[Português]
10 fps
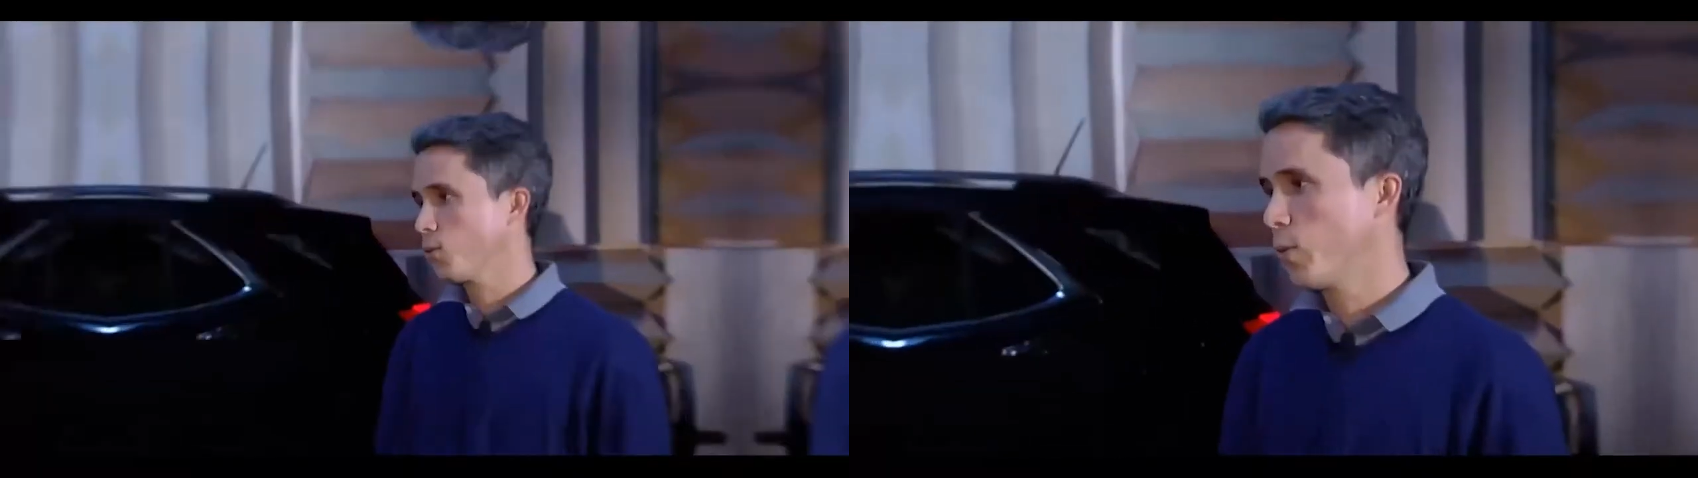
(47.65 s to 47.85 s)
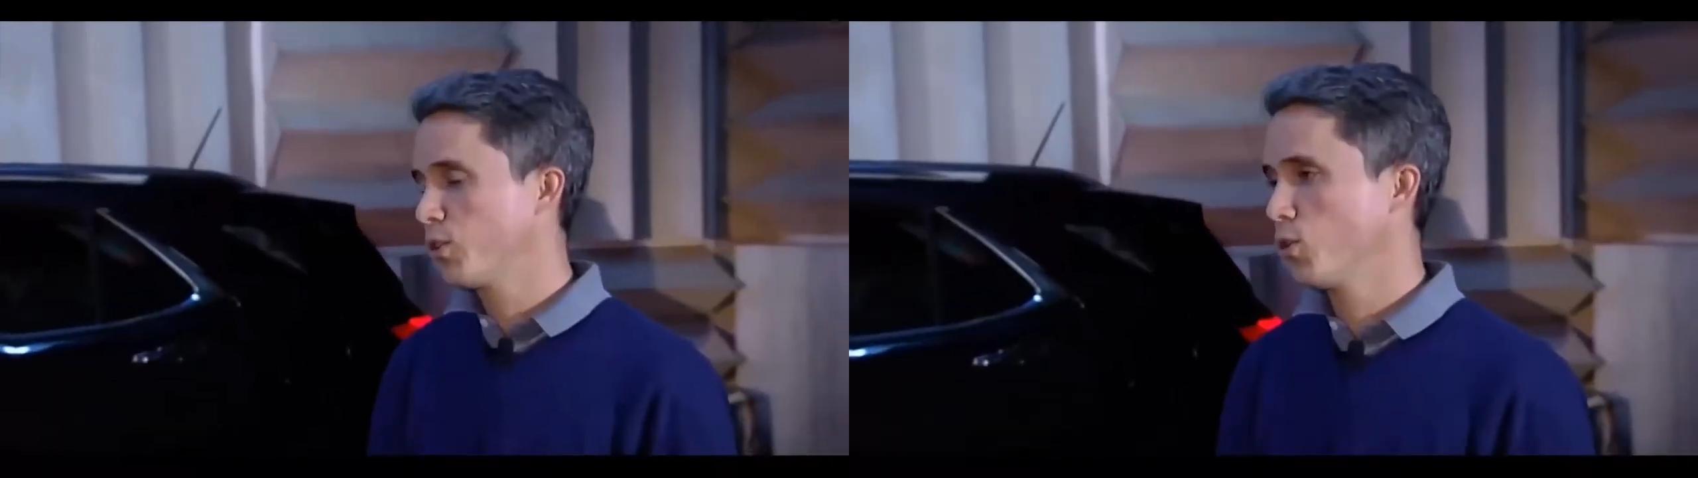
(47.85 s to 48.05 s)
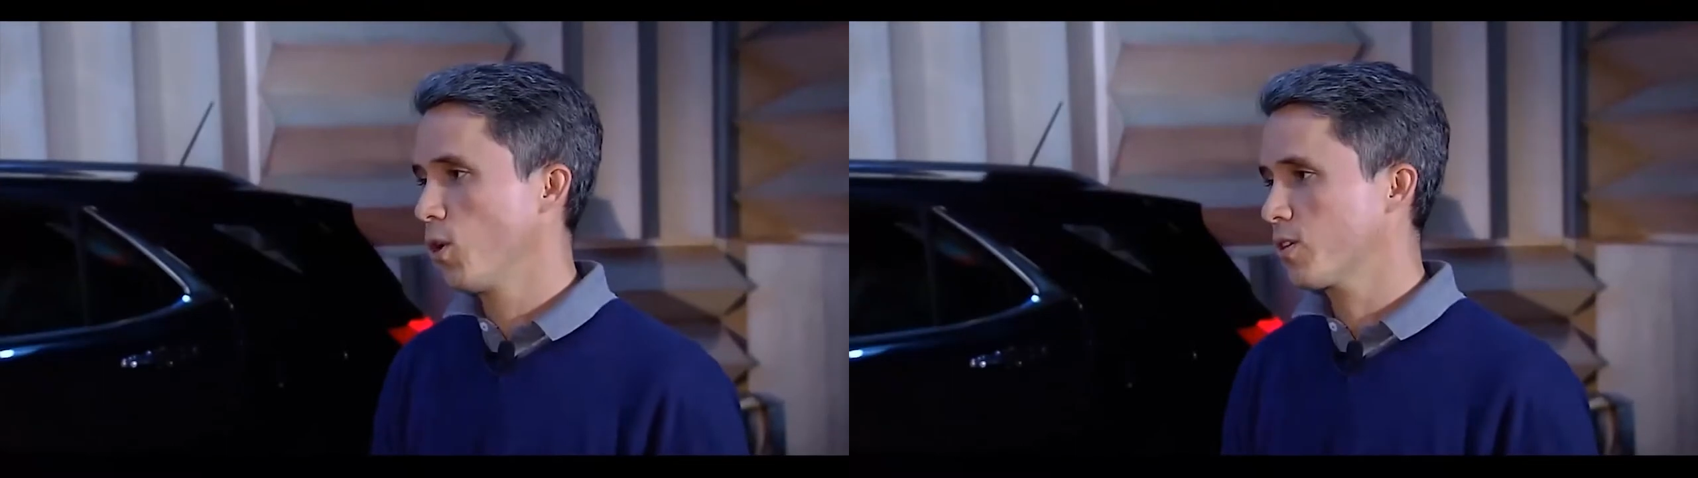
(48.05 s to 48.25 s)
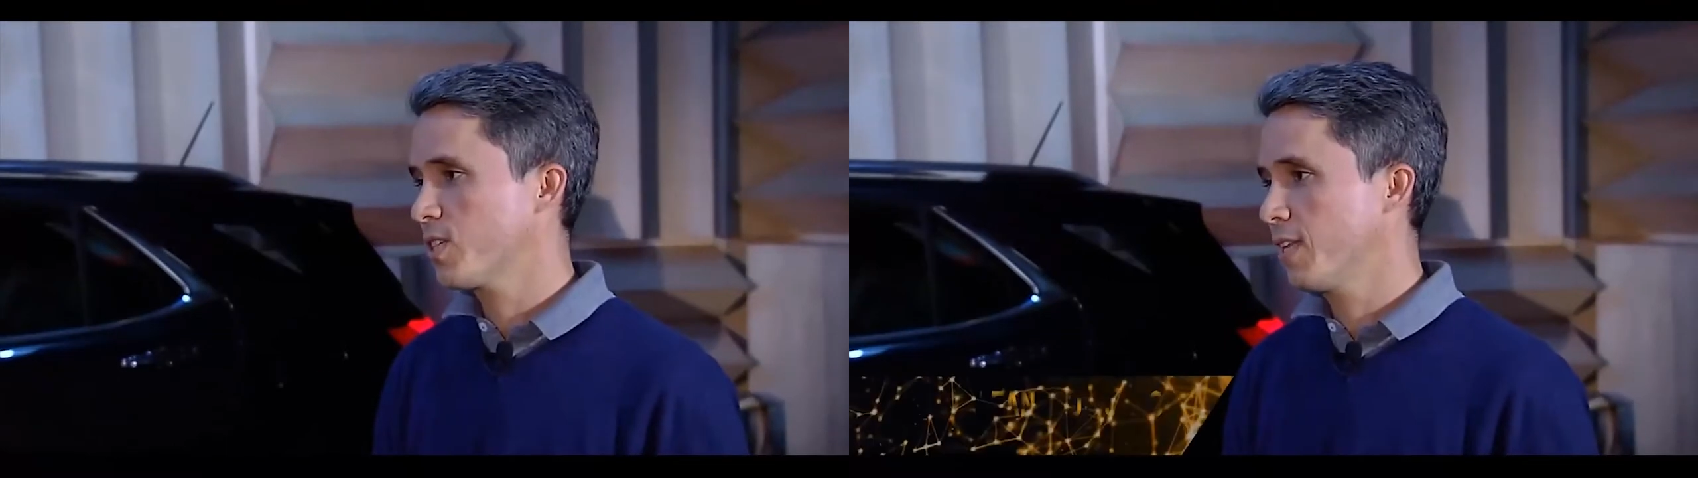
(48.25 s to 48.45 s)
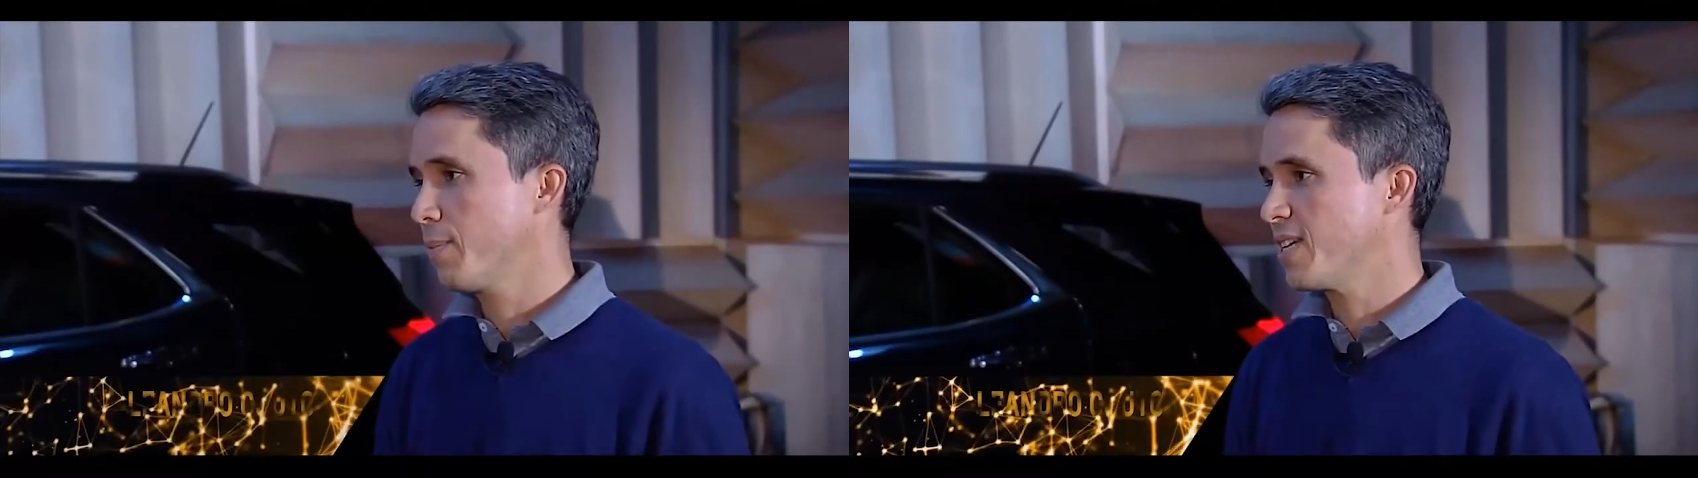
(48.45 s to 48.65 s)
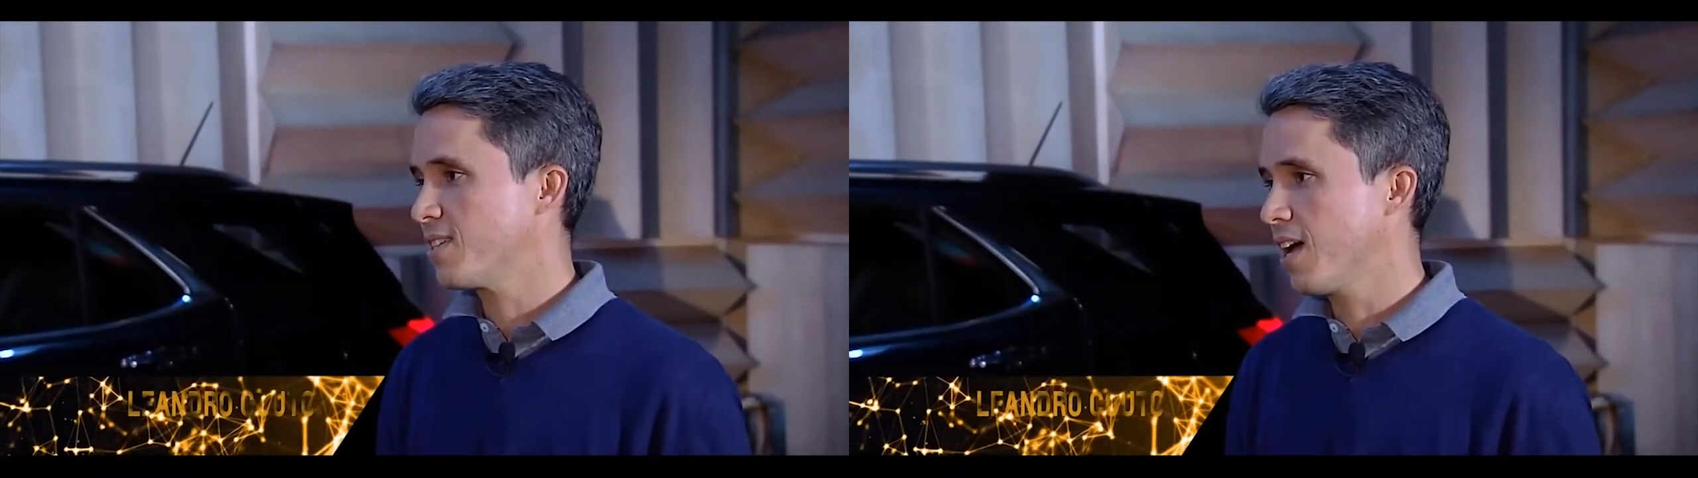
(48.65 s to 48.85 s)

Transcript: O Equinox ele é mais